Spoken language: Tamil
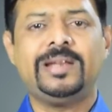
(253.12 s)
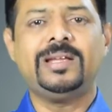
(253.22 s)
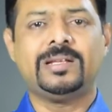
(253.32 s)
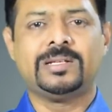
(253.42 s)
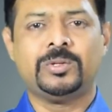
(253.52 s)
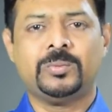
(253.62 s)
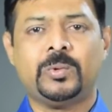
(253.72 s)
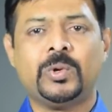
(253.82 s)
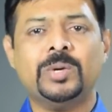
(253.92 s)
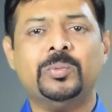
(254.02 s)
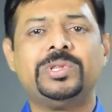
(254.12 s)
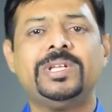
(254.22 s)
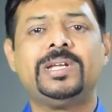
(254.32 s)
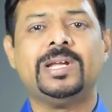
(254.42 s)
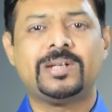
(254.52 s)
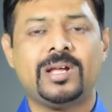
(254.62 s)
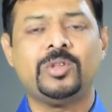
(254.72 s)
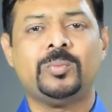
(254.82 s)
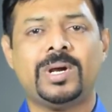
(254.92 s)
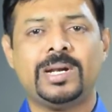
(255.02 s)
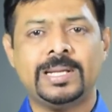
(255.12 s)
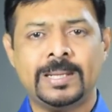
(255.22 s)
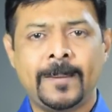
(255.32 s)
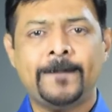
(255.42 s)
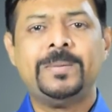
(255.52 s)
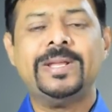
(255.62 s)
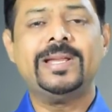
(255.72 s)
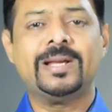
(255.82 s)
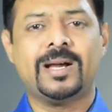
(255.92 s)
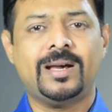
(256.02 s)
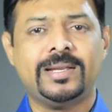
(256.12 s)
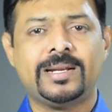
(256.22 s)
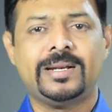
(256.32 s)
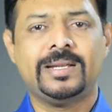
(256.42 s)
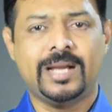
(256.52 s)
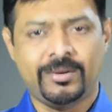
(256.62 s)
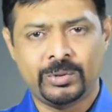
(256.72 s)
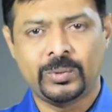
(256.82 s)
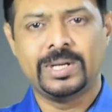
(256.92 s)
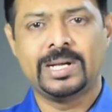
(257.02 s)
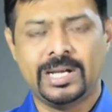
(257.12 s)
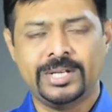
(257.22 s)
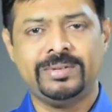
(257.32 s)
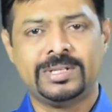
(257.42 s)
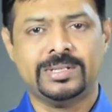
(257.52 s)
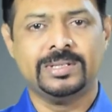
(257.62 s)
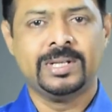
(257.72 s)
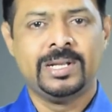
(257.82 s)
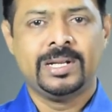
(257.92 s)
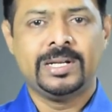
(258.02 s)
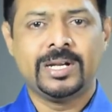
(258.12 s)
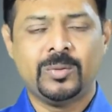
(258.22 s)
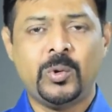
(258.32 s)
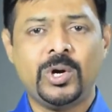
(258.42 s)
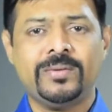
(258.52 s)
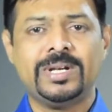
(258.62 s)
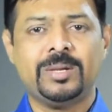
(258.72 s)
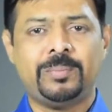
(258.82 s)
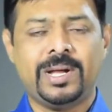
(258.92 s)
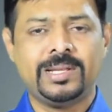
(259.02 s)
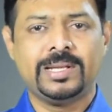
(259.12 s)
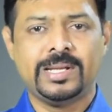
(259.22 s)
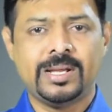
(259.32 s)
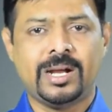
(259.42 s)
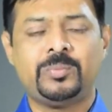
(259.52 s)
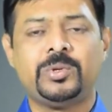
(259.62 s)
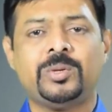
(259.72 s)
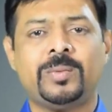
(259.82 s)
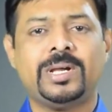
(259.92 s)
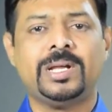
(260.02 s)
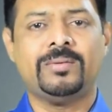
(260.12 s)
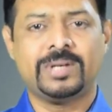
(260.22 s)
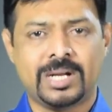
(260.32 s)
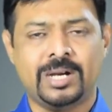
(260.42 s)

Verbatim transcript: அறியாததும் உங்கள் புத்திக்கு எட்டாததுமான பெரிய காரியங்களை அவர் உங்களுக்கு அறிவித்து நீங்கள் போக வேண்டிய பாதையை அற்புதமாய் அவர்